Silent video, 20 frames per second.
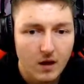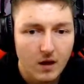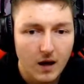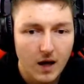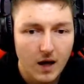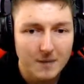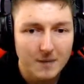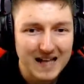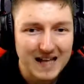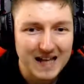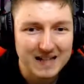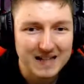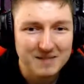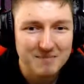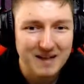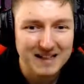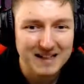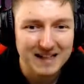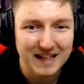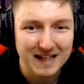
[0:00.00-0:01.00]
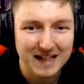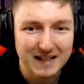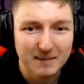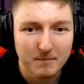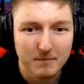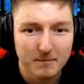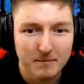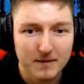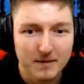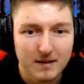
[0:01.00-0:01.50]
Abi geldim ben de geldim.
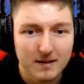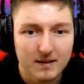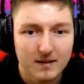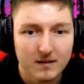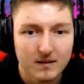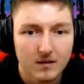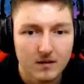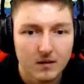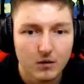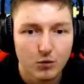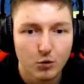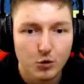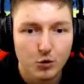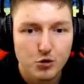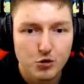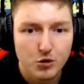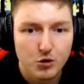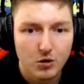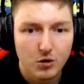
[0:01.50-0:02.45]
Uç.